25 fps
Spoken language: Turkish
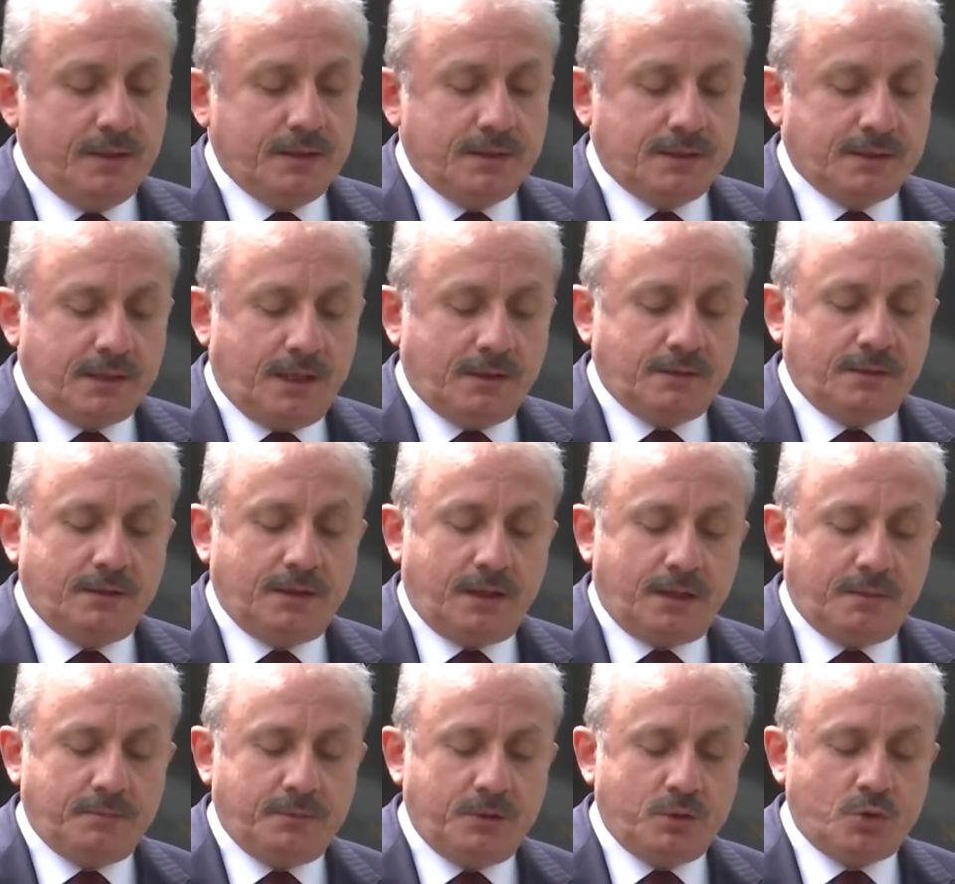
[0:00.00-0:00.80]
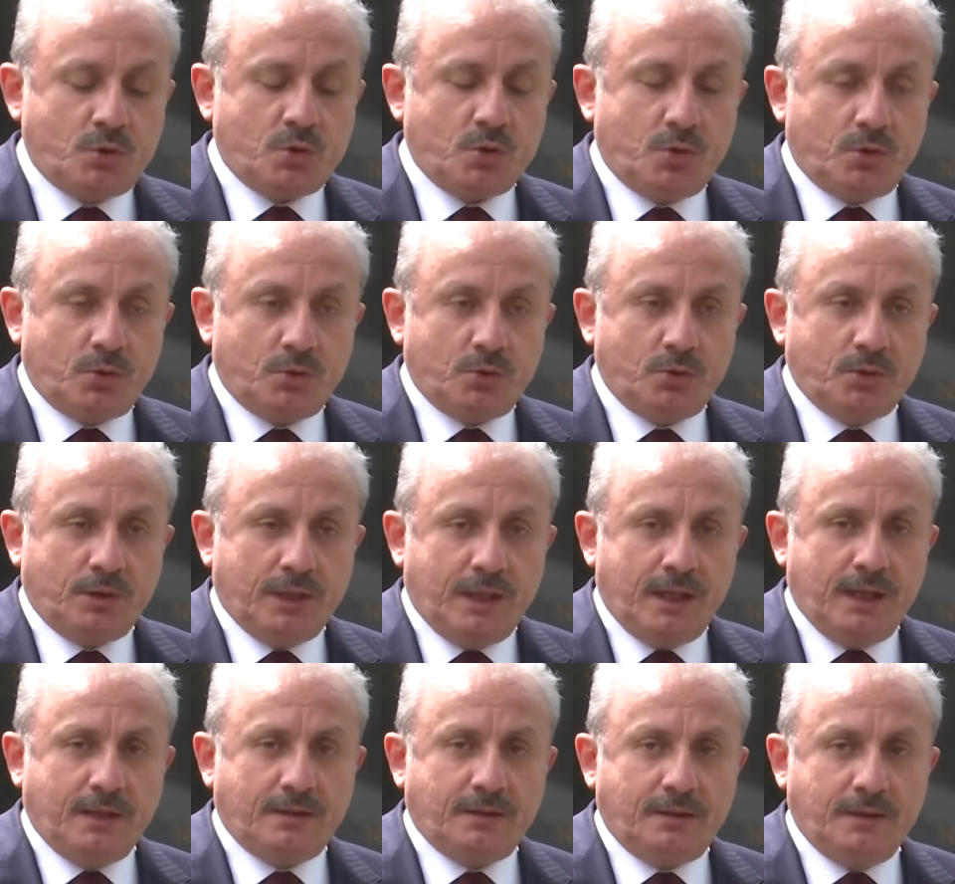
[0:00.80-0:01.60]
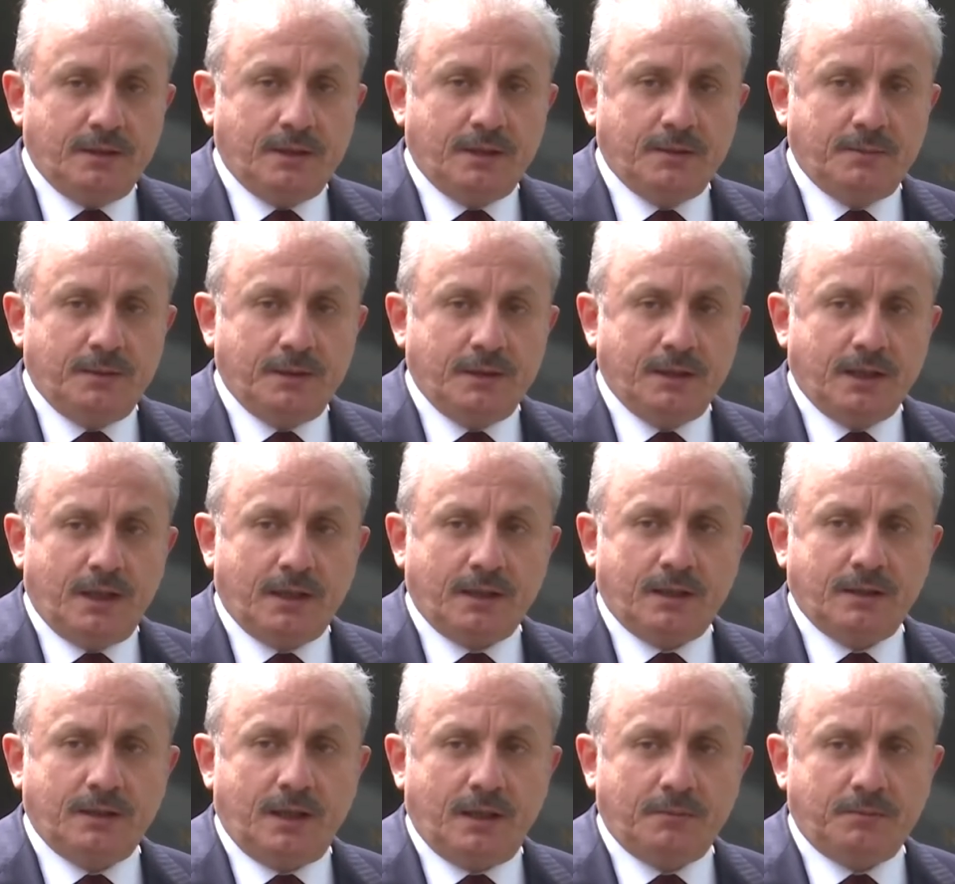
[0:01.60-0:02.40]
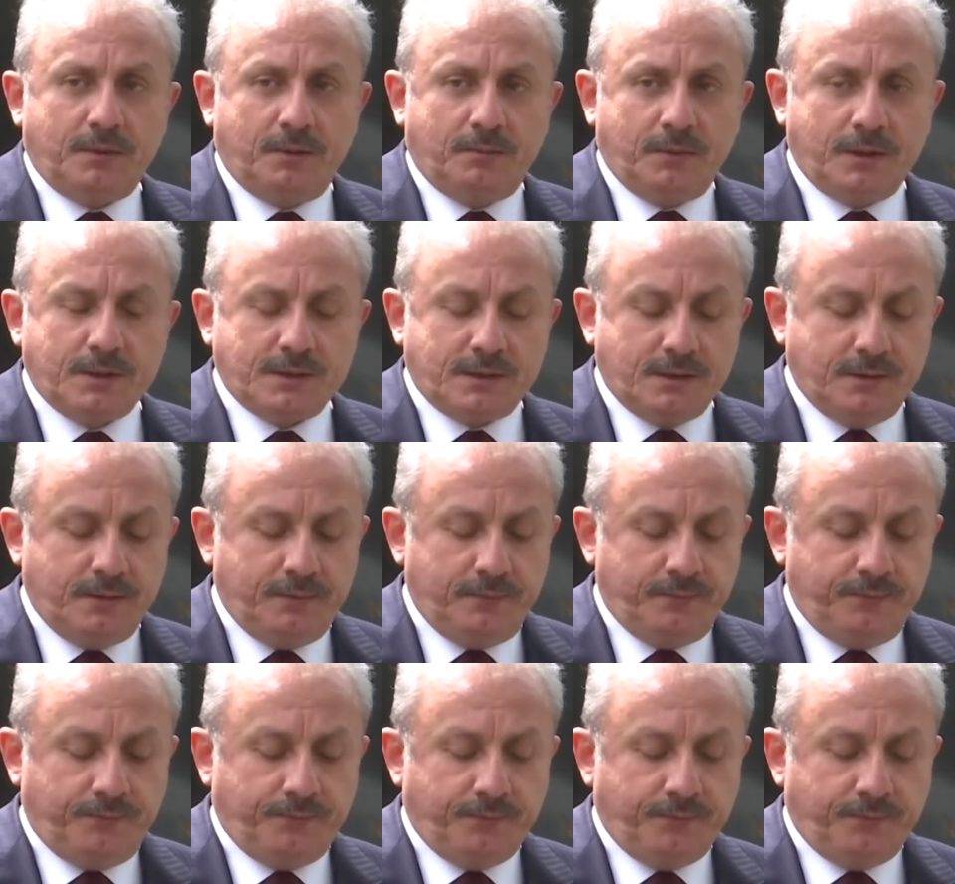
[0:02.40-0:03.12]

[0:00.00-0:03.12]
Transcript: zanlıların birçoğunun gerektiği gibi yargılanmaması